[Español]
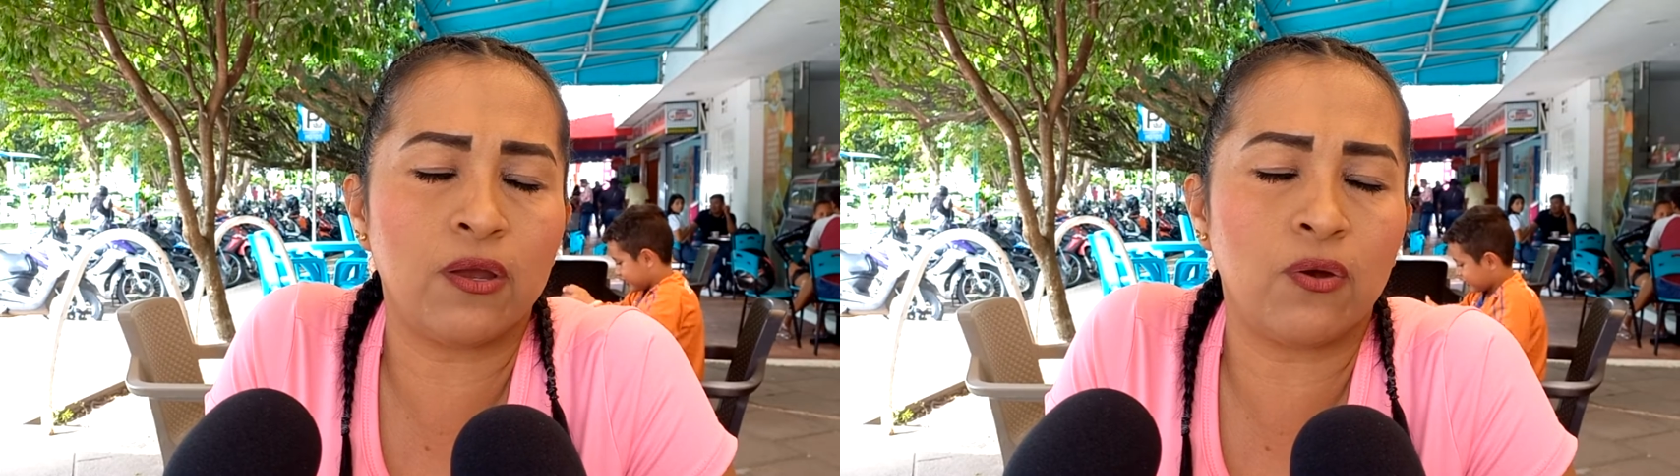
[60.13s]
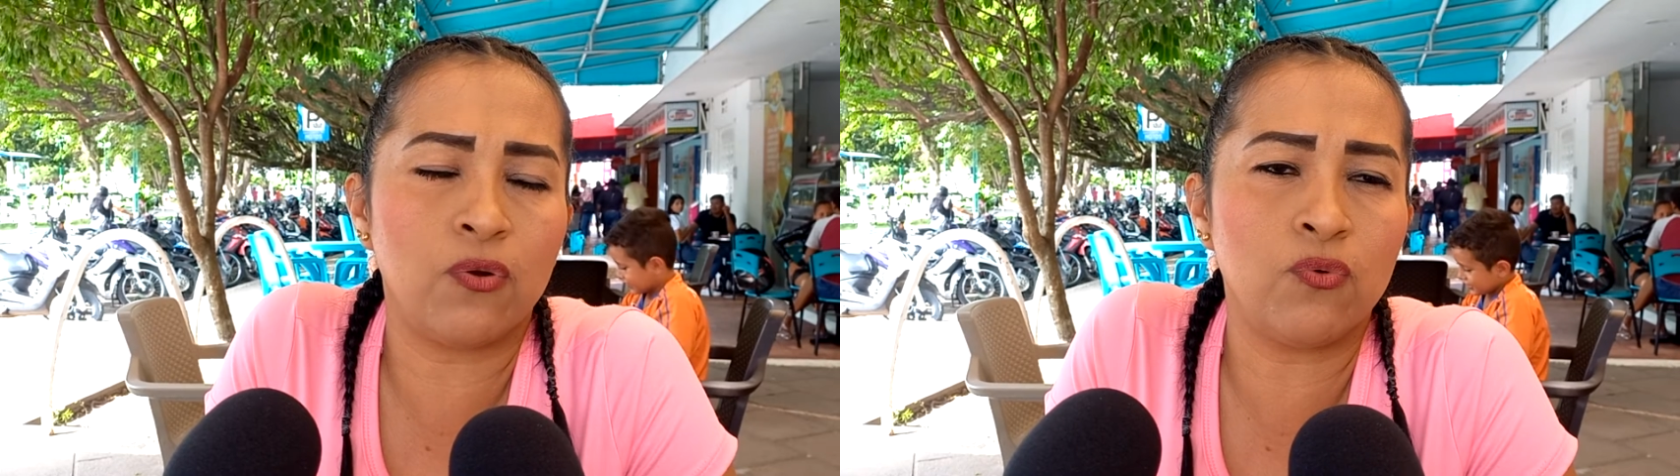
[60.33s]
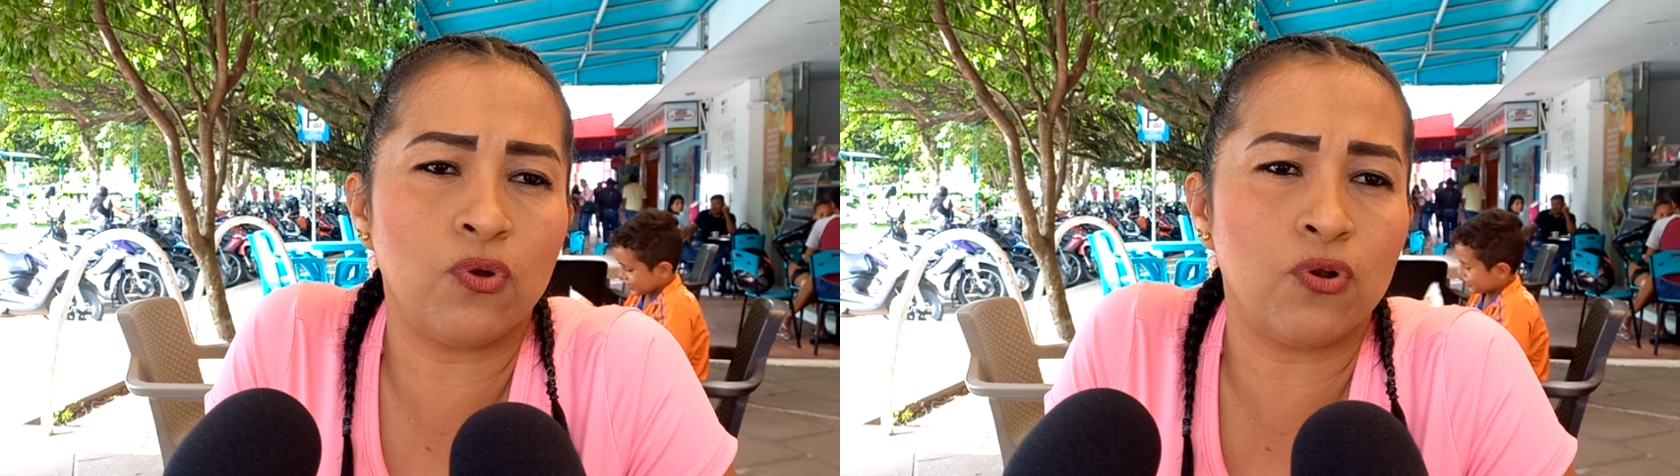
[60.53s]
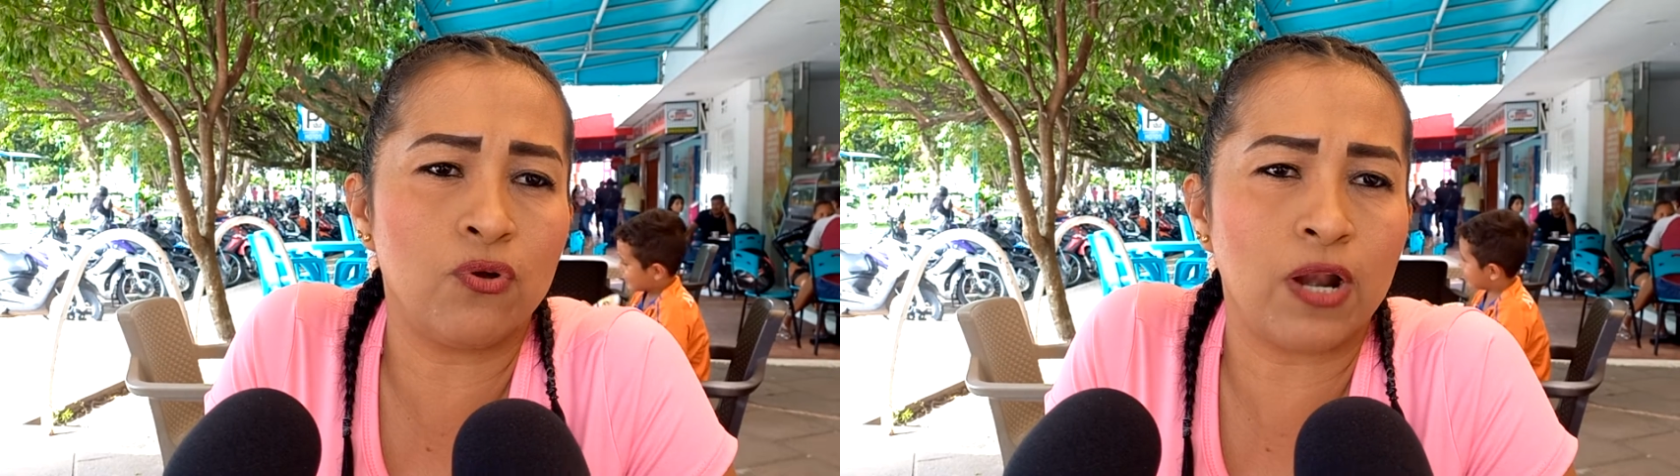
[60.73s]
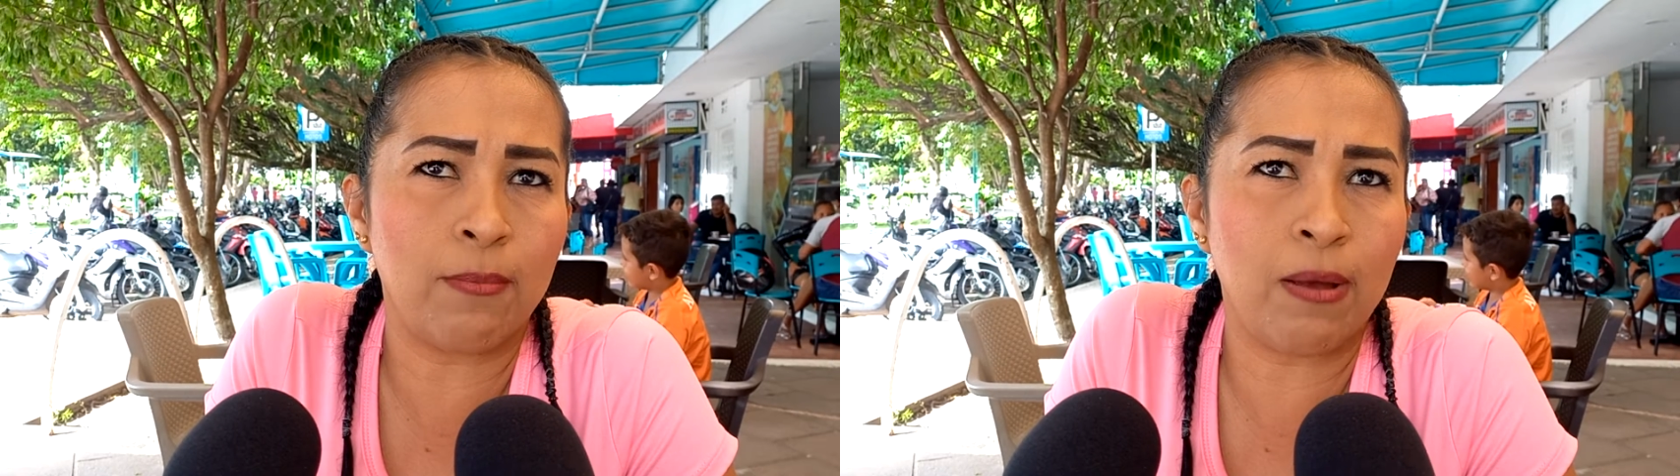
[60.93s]
con un
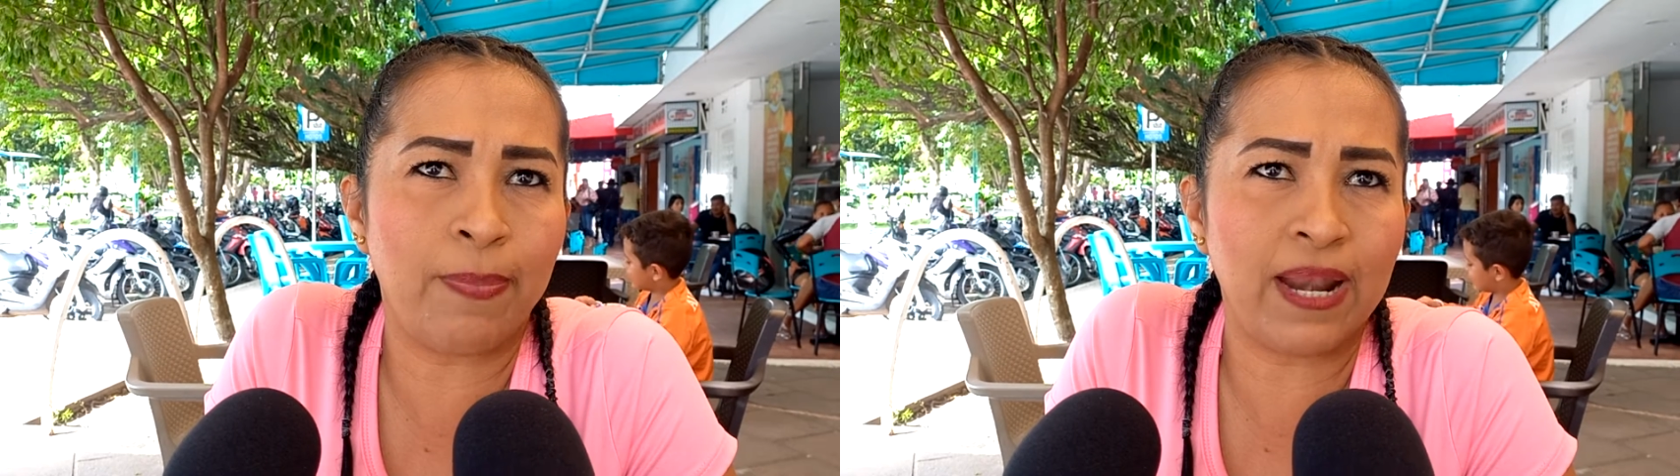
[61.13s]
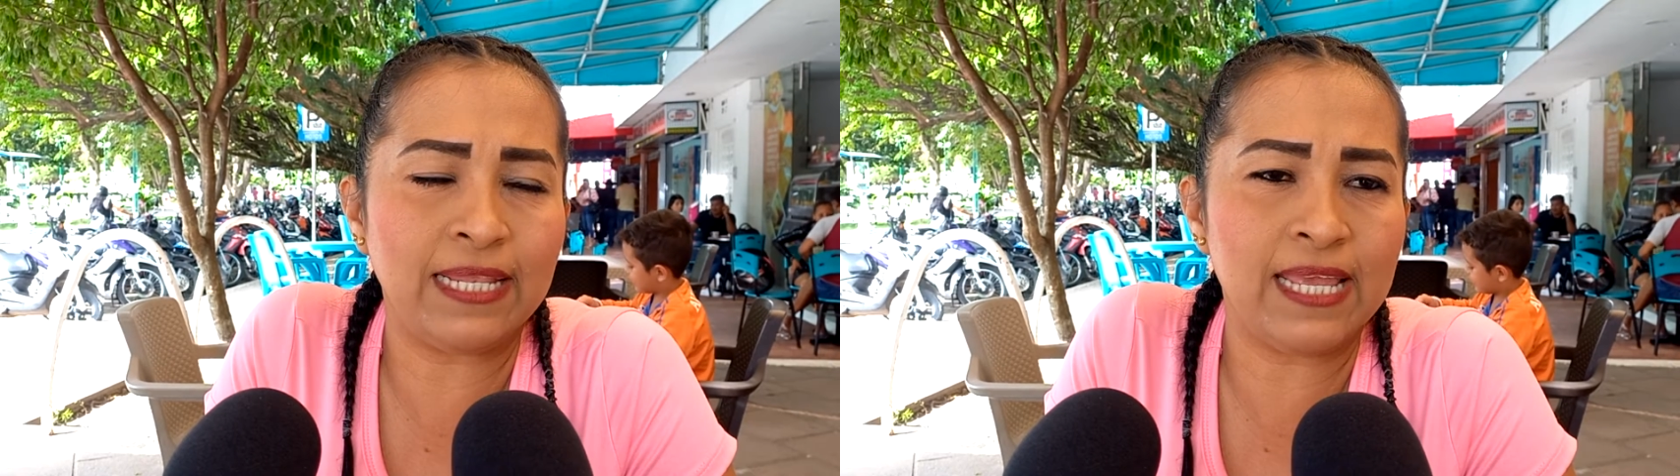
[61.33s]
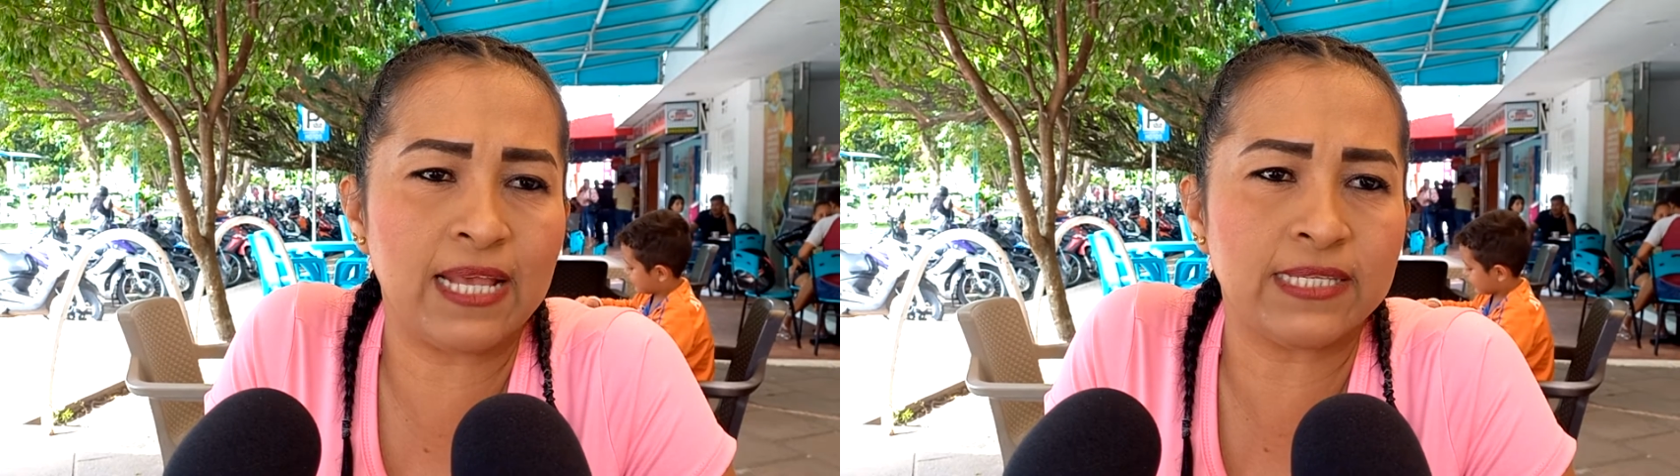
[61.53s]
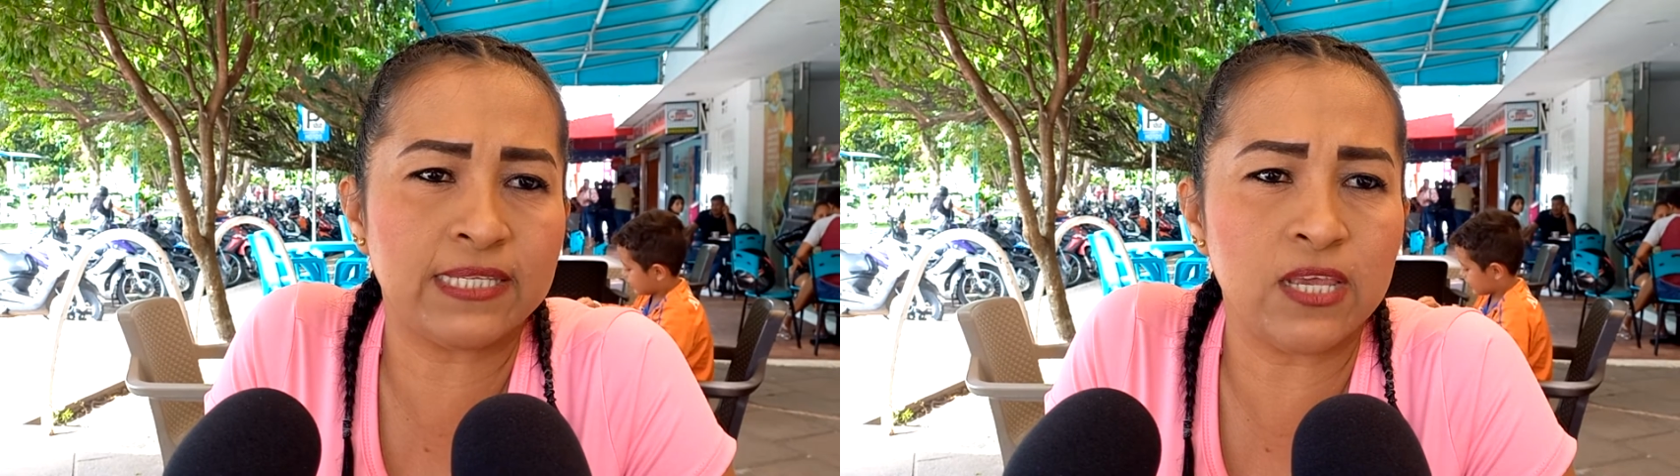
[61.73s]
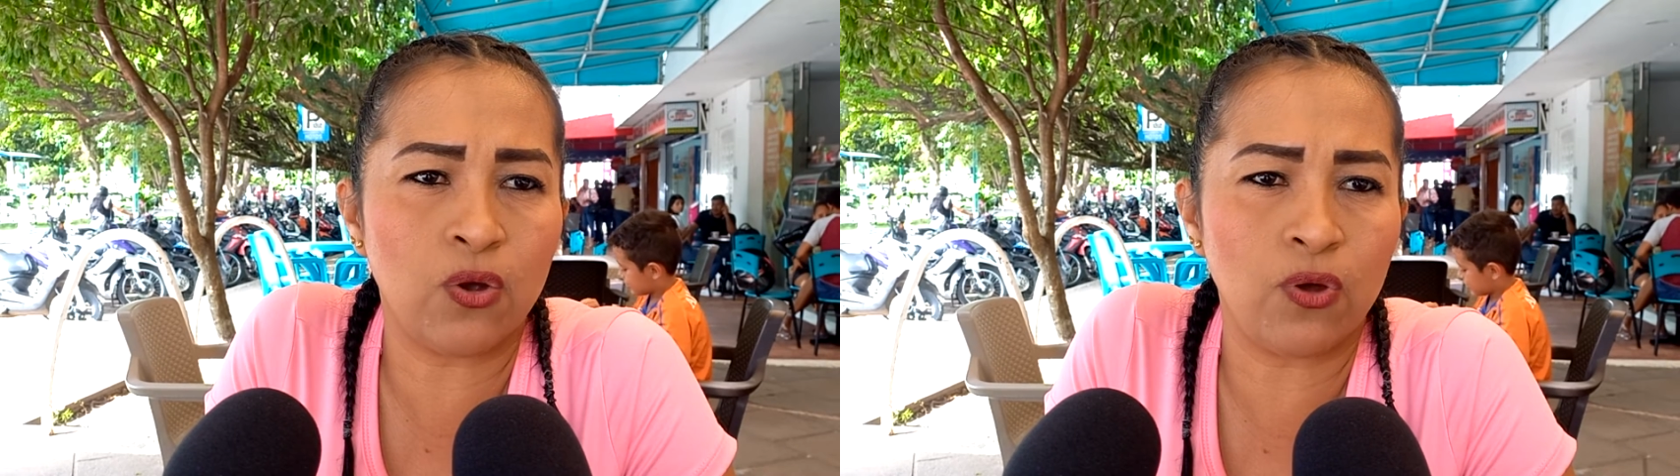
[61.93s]
cronograma para el día
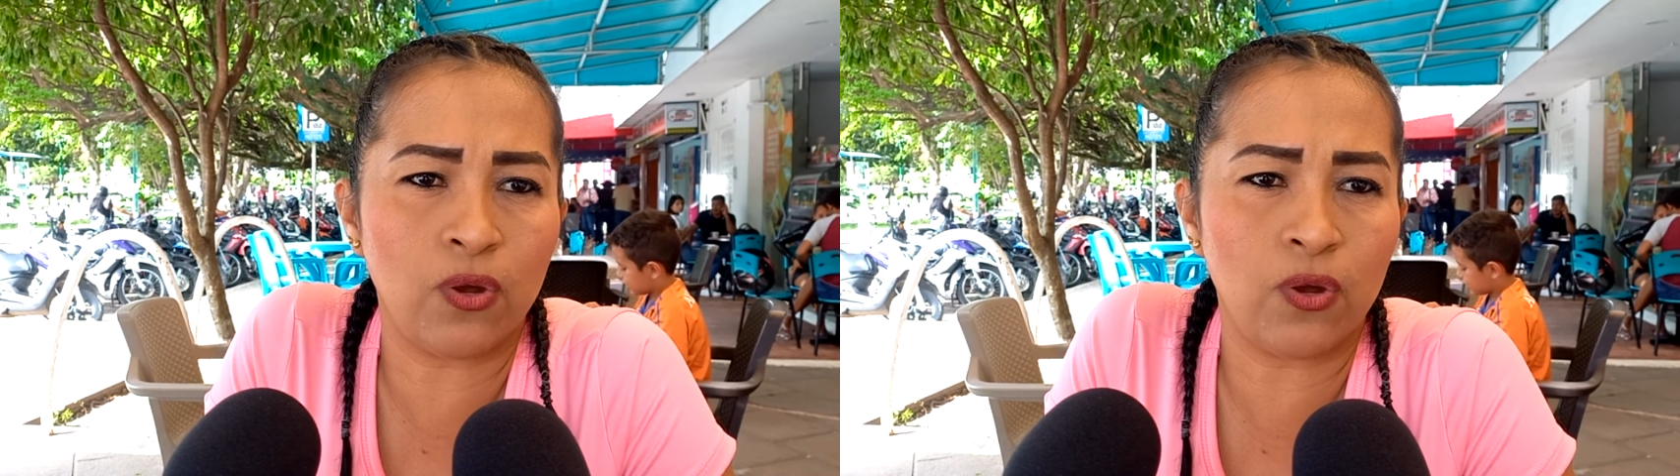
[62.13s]
5